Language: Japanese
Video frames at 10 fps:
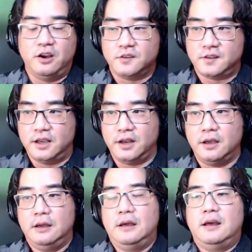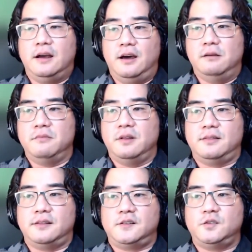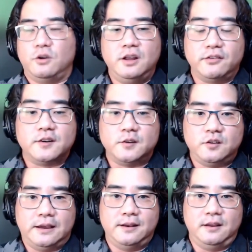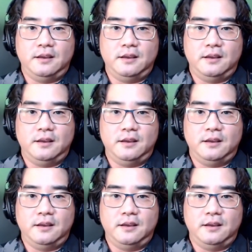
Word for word: ということを聞いてした人たち